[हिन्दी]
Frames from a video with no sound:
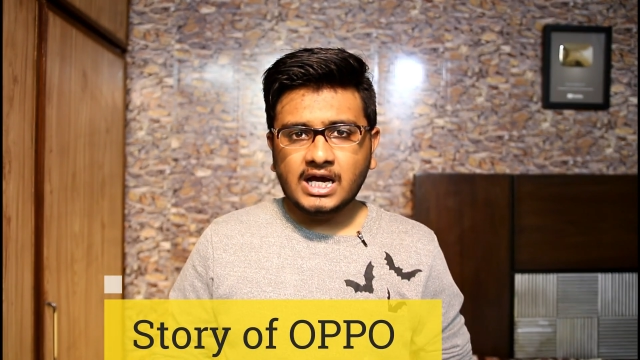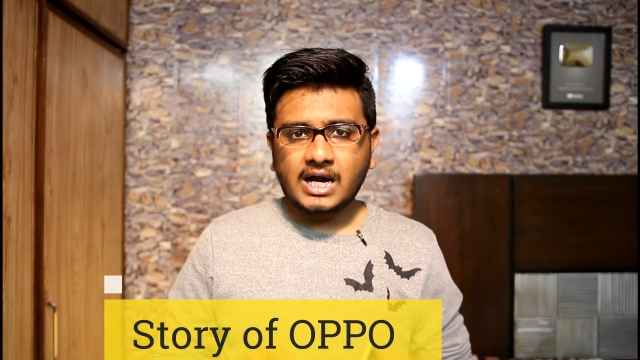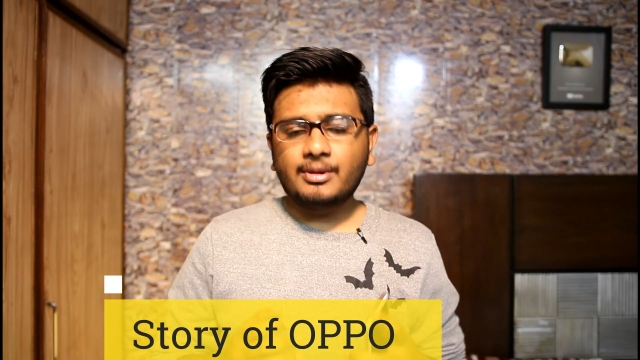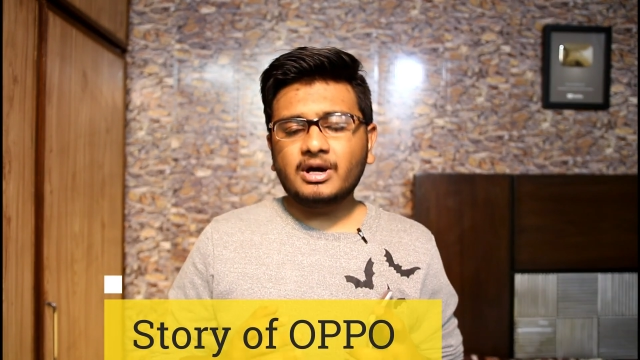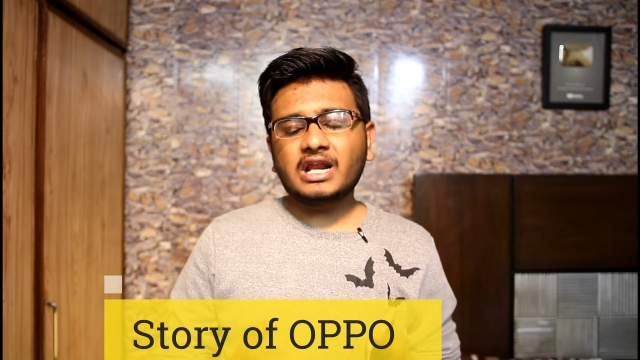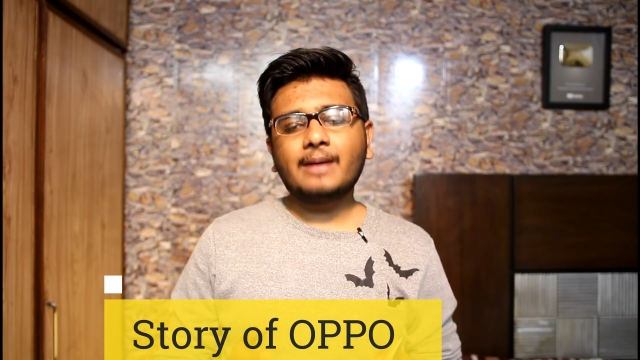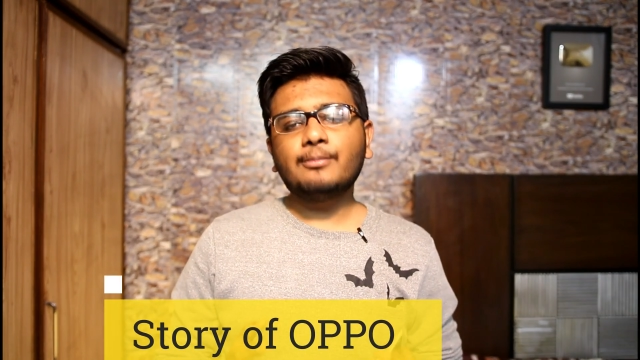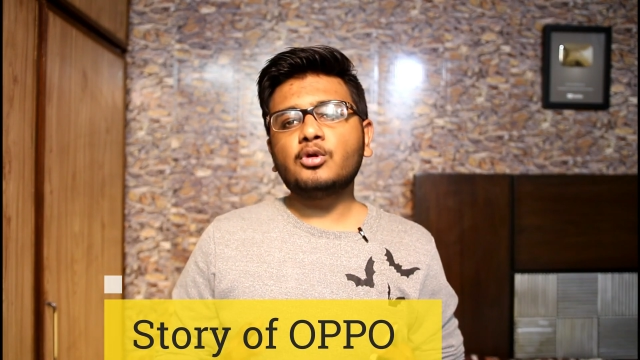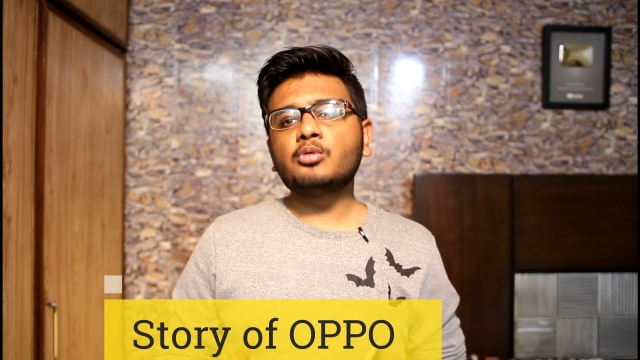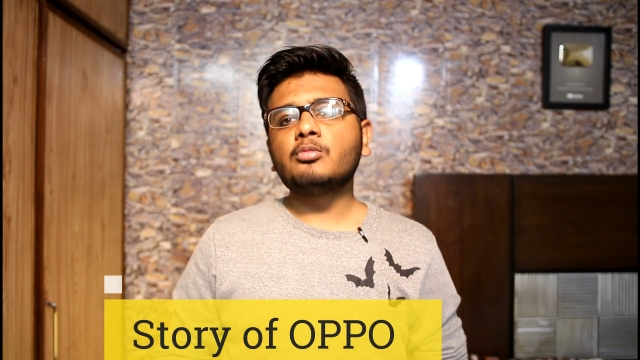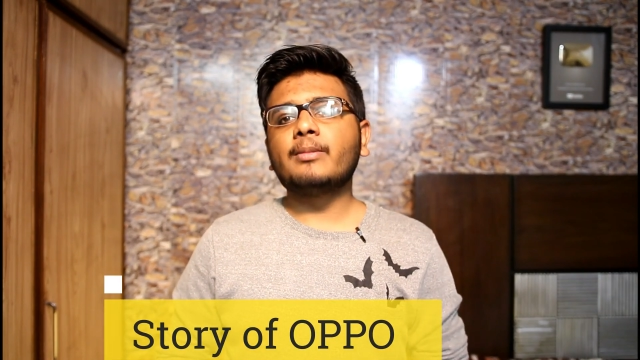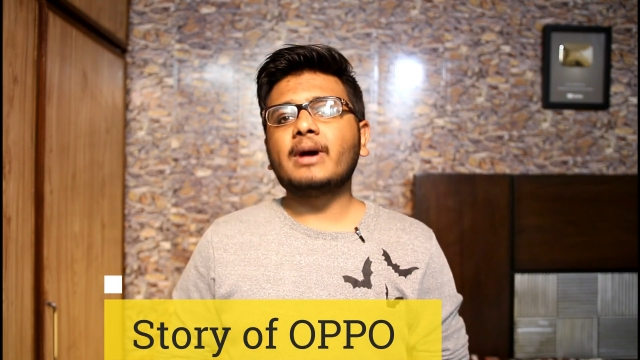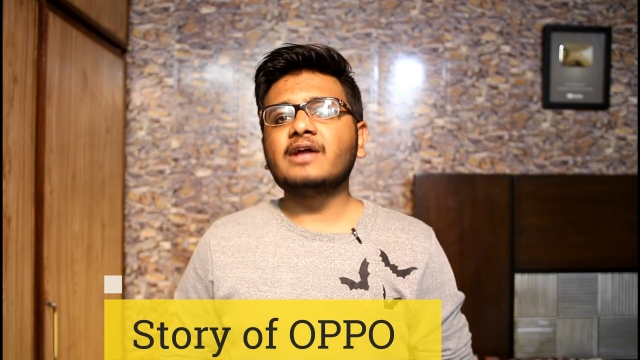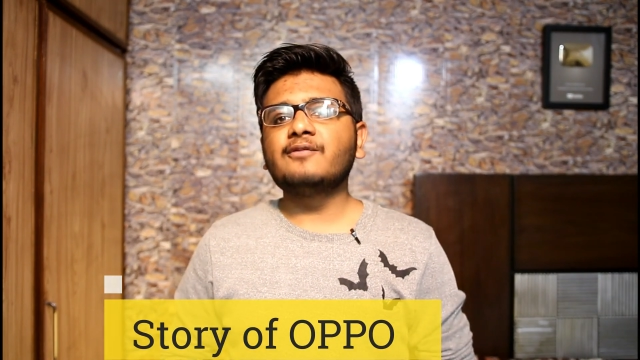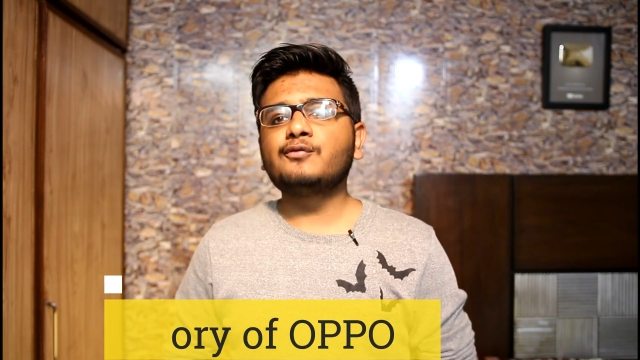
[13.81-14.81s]
अब अगर आप लोग
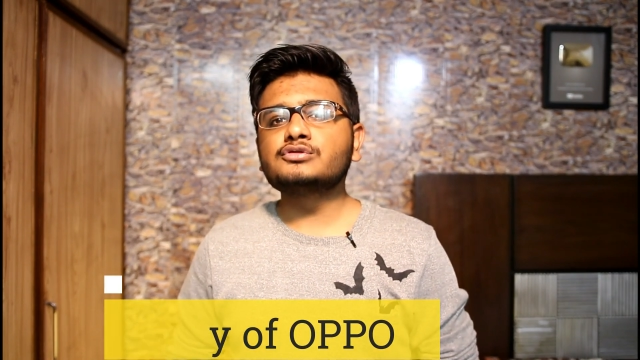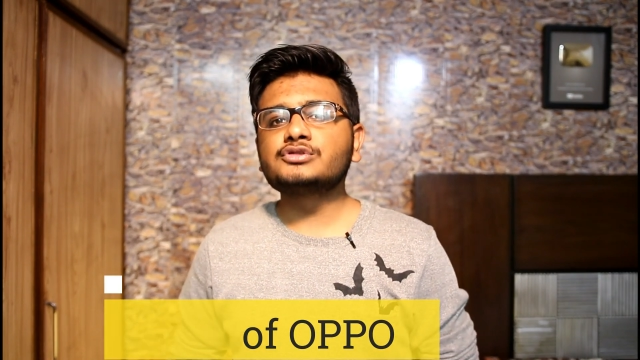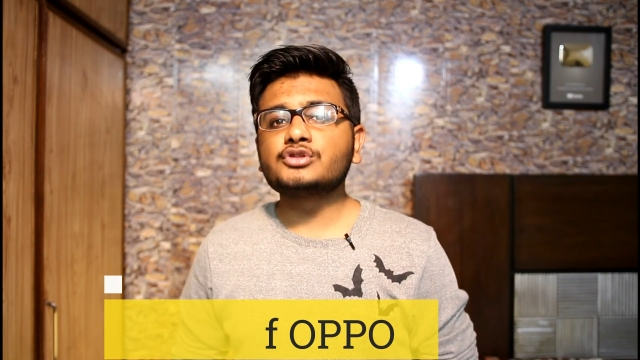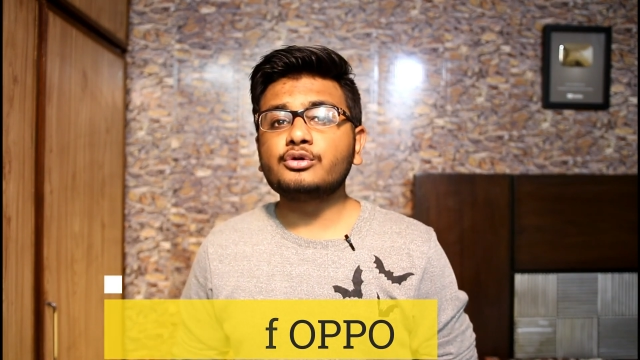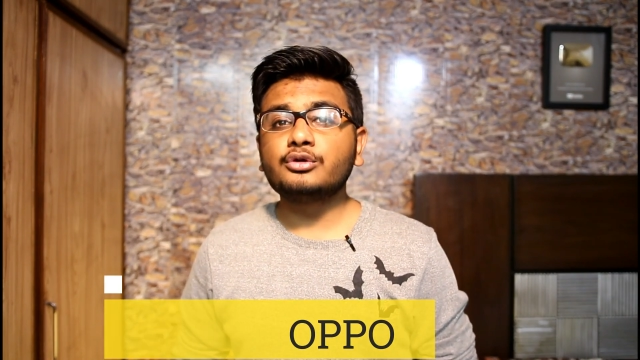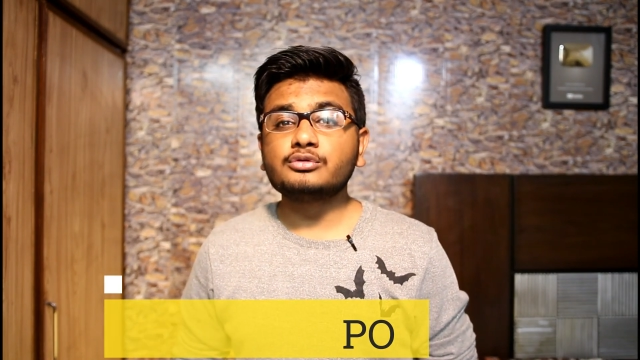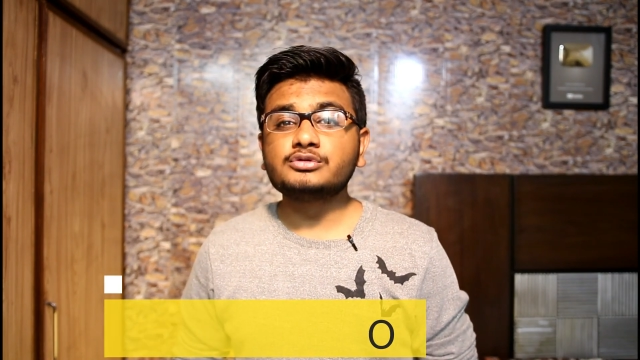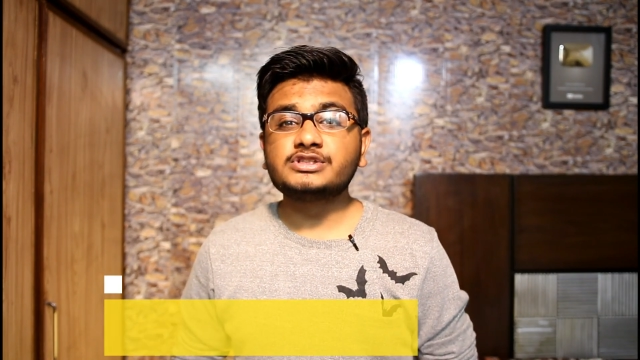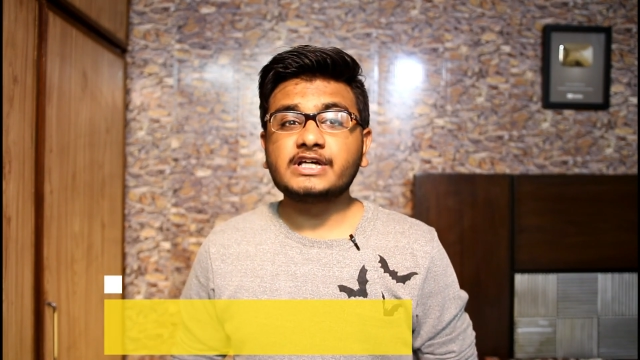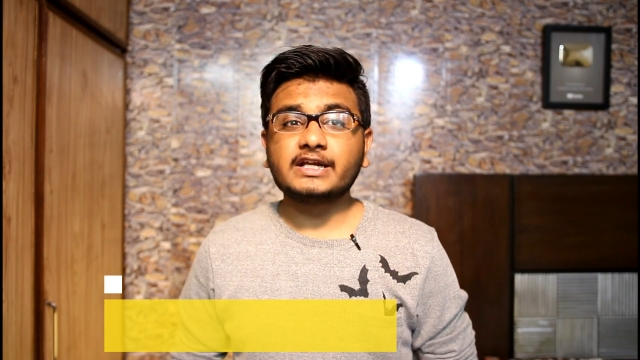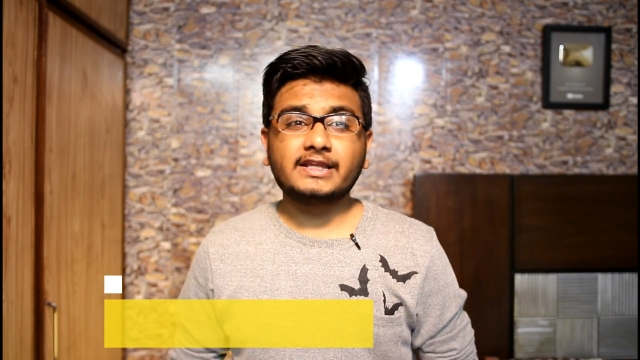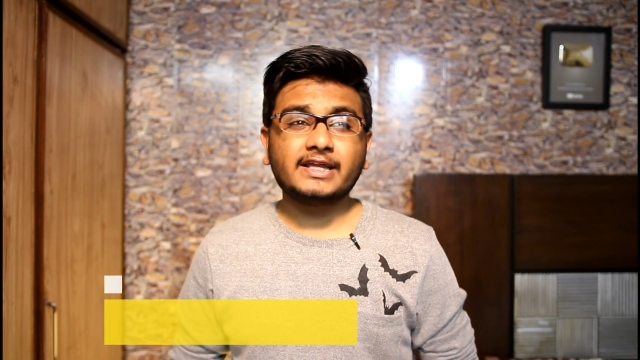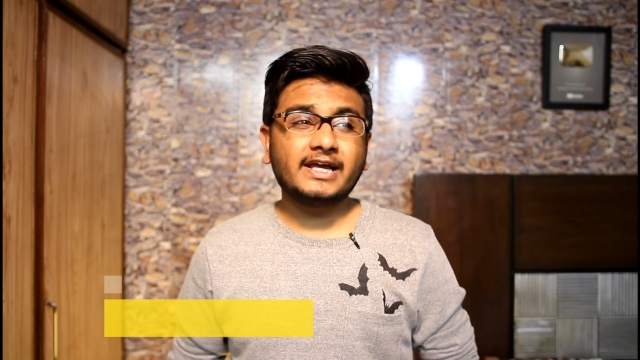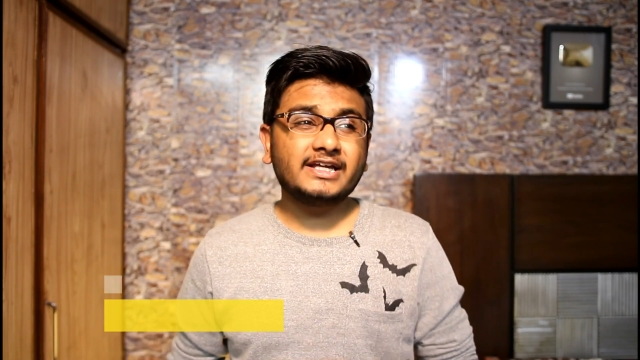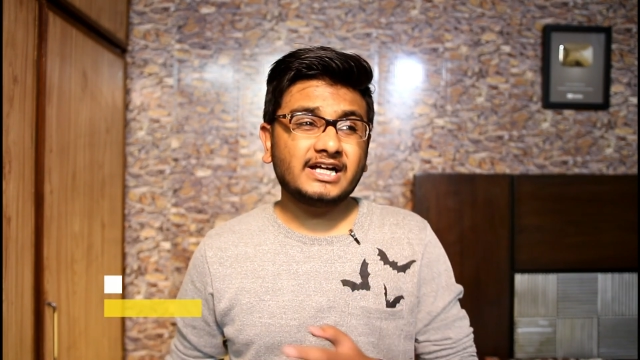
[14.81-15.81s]
मोबाइल फोन्स को यूज़
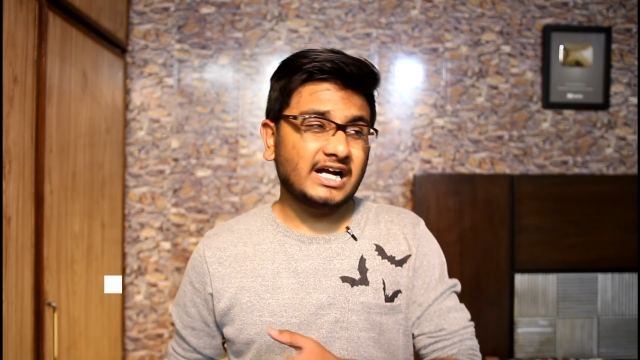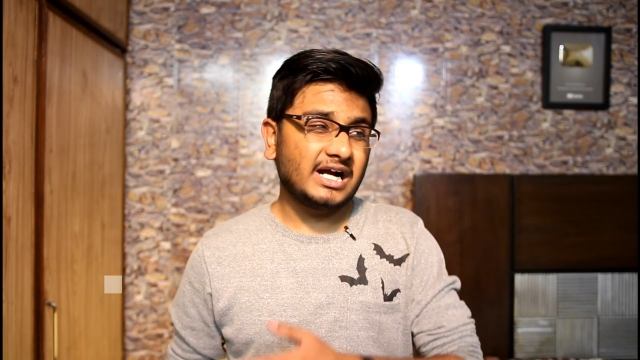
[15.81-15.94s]
करते हैं या